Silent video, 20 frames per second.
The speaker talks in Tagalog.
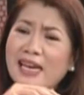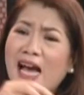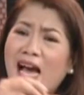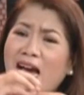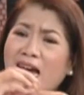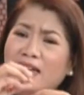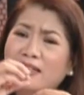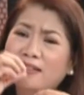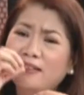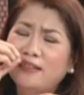
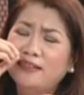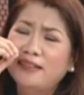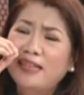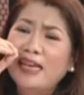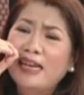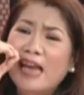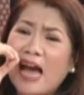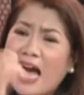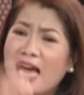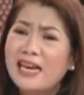dina,
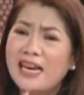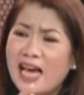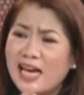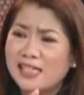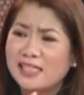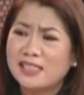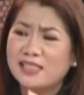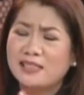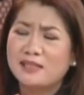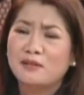
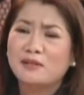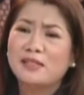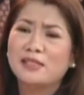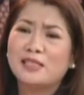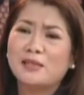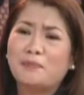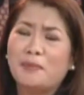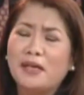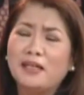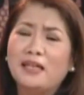dinanas
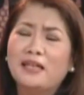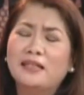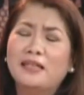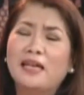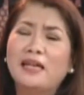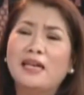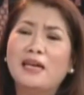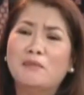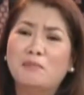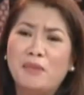sa
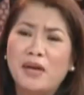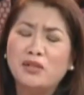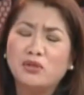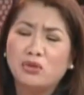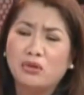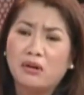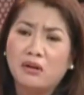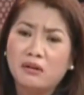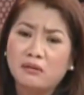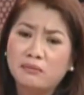pagiging
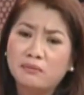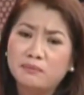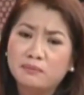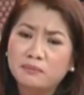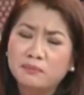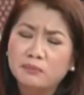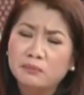inventor?